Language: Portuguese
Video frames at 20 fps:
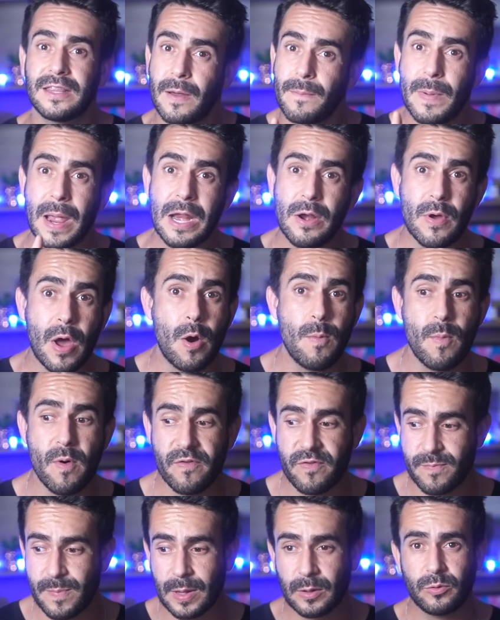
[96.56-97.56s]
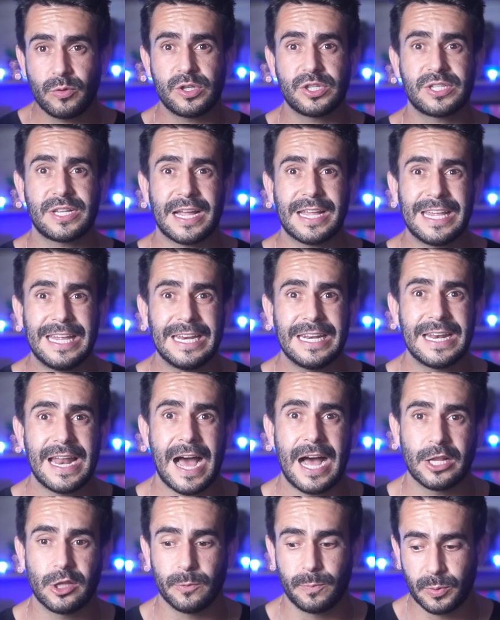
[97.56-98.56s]
Também não é um movimento
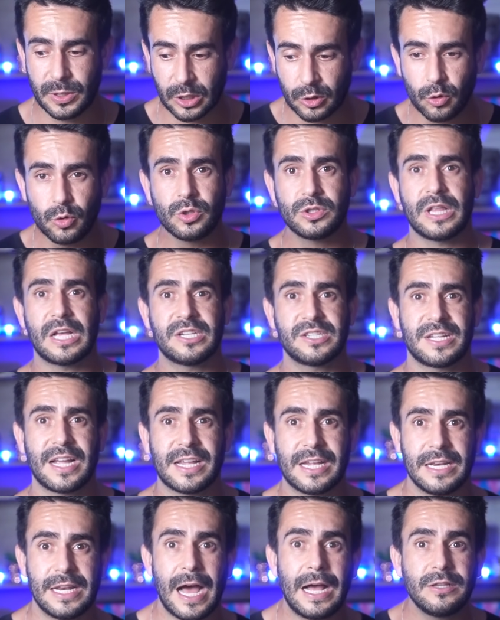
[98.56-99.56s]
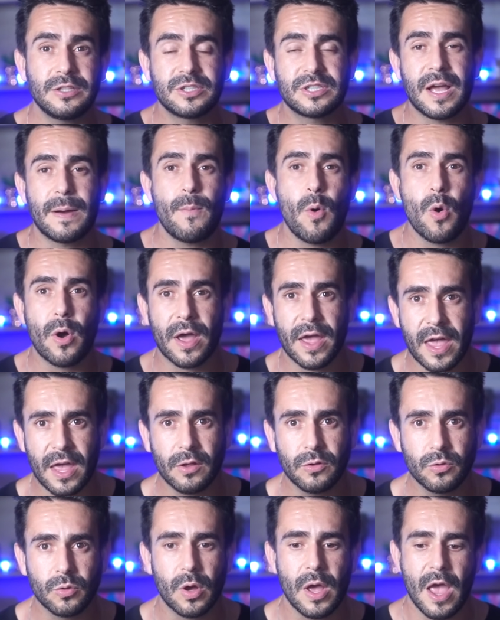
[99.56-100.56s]
estagnado, porque tudo que está estagnado está
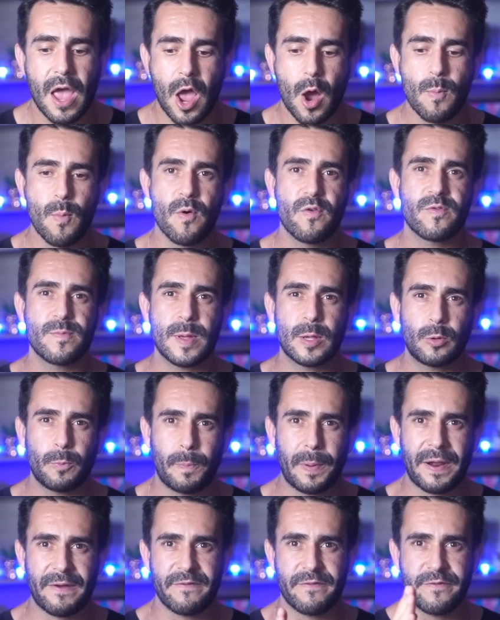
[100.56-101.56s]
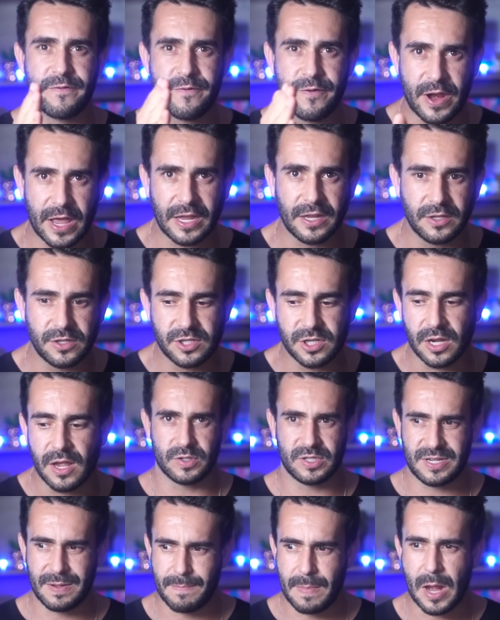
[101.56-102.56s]
morrendo. É um movimento para frente.
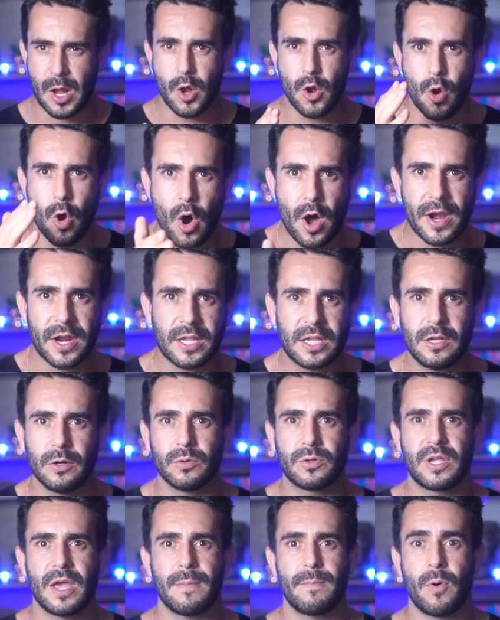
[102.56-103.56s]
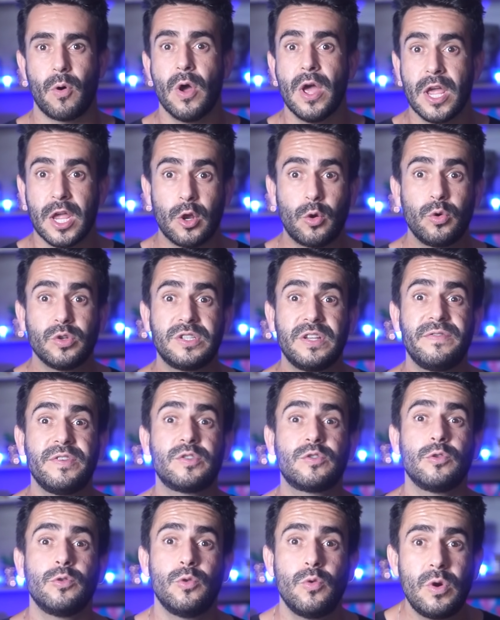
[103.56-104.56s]
Você melhora aquilo que é bom. Inclusive,
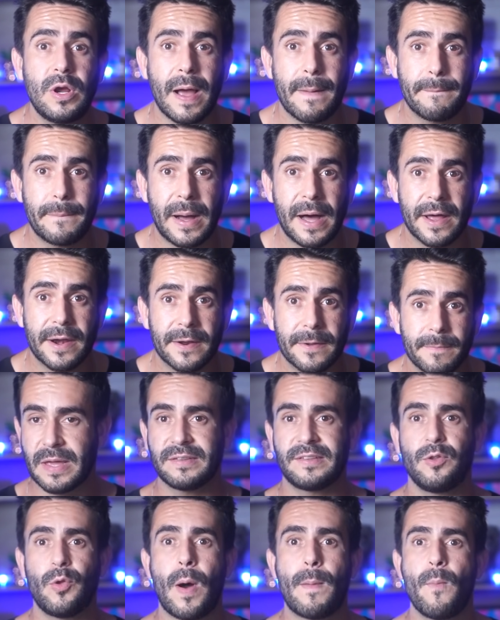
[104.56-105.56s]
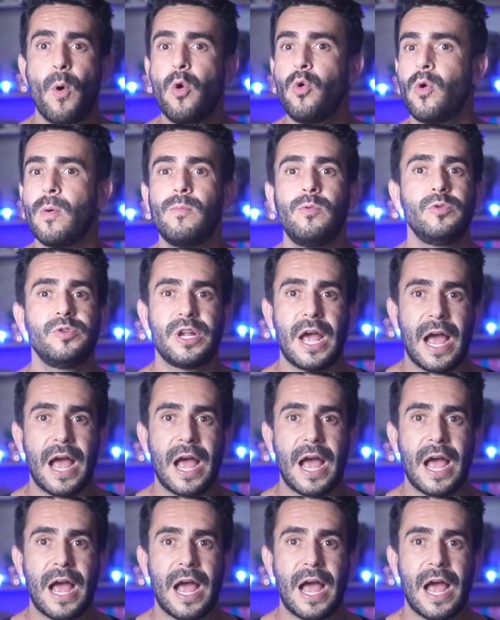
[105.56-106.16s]
isso nunca para. Pensa no amor como um